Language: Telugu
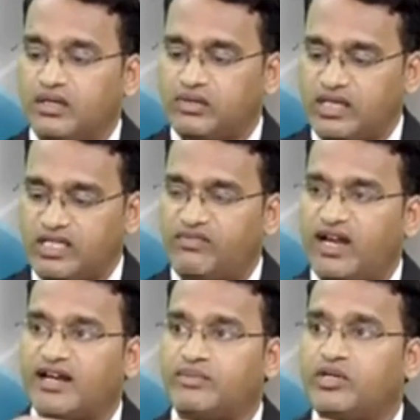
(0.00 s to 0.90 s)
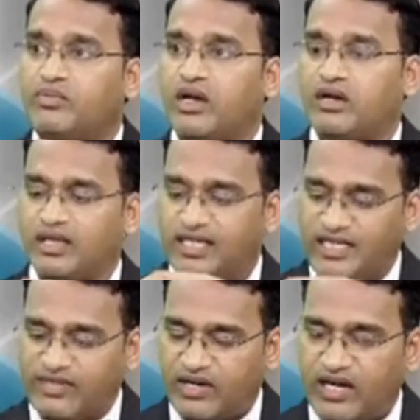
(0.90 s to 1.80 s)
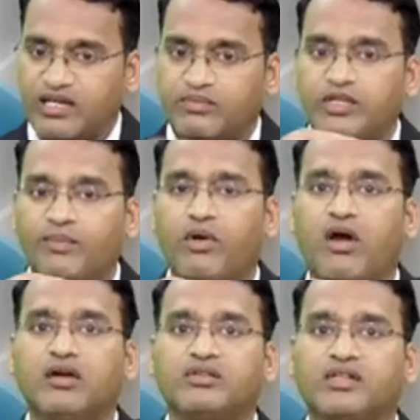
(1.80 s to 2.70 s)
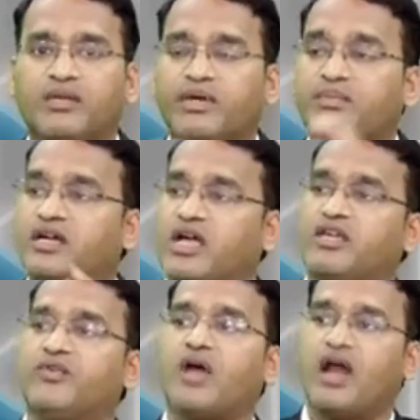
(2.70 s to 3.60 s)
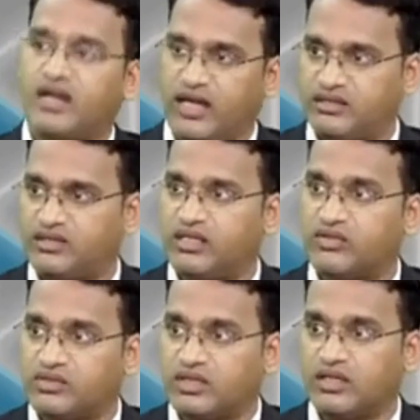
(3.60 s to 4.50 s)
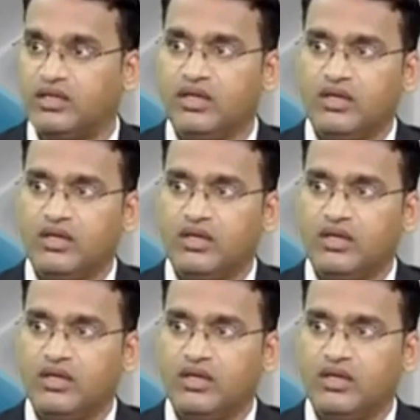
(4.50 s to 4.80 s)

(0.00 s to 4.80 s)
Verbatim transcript: సో ఇది వలనరబుల్ ప్లాక్ అంటే ఈ వలన వెంట్రముల్ బ్లాక్స్ ఉన్నప్పుడే మనకు అక్యూట్ హార్ట్ అటాక్స్ అనేది వస్తుంది